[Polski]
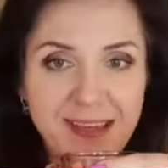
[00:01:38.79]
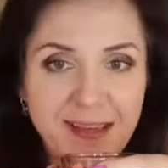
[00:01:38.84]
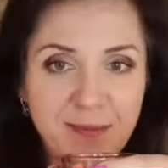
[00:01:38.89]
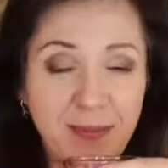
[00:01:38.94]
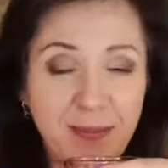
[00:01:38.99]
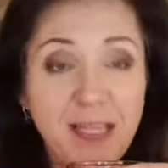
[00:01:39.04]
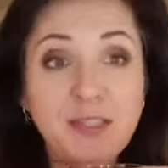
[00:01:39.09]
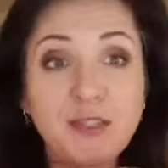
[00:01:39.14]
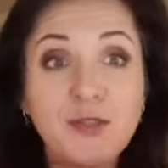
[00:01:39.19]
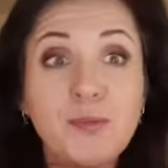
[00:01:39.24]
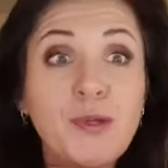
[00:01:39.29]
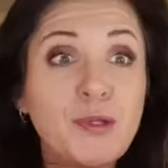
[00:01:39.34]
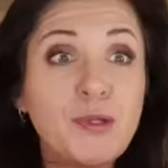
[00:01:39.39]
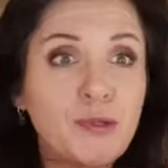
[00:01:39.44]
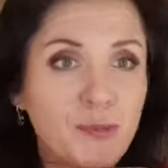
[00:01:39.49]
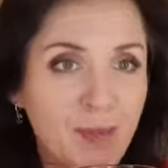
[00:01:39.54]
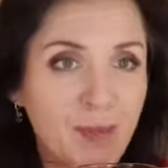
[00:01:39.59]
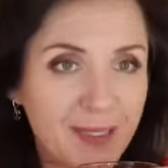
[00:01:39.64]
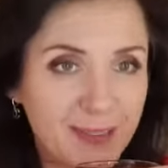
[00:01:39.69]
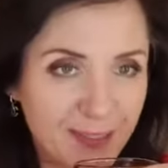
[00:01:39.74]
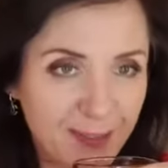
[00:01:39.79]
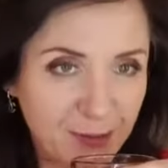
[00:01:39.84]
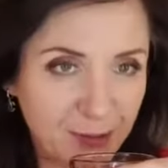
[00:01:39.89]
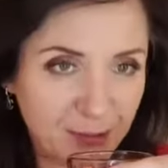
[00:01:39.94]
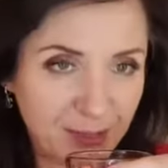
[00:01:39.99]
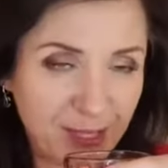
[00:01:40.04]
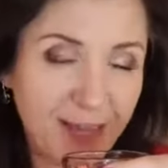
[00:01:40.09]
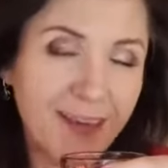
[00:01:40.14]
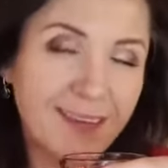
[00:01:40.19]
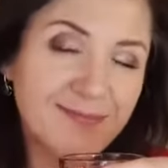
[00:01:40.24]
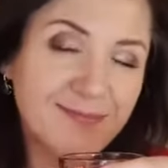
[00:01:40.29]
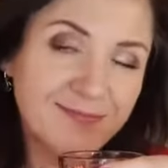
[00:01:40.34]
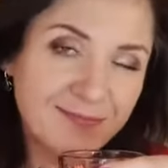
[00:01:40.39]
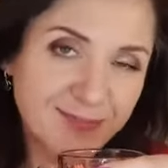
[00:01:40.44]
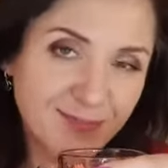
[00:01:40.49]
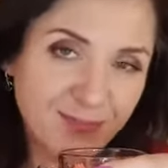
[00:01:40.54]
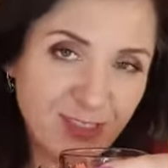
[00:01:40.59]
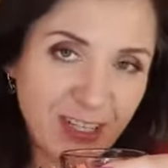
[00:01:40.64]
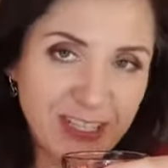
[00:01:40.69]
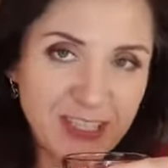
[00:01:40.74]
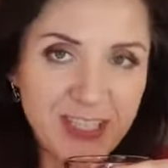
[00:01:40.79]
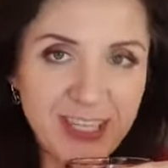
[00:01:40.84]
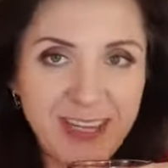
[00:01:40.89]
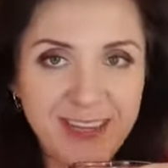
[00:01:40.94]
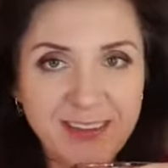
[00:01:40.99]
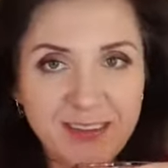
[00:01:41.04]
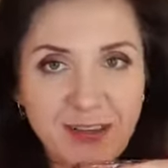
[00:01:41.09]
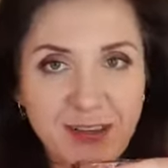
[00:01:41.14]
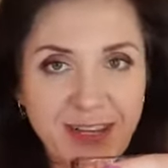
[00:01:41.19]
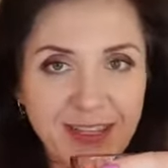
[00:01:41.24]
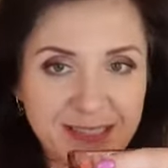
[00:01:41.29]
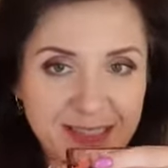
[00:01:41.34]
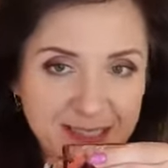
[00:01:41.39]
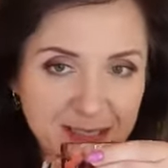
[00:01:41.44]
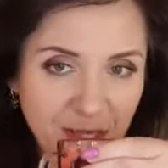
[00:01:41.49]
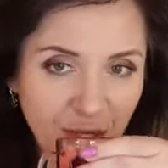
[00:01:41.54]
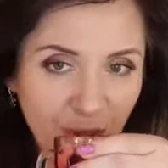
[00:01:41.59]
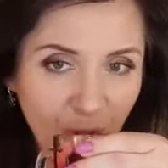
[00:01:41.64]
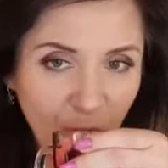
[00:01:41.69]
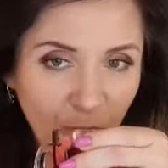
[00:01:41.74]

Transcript: 5 minut będę tutaj. Wiecie, jak to jest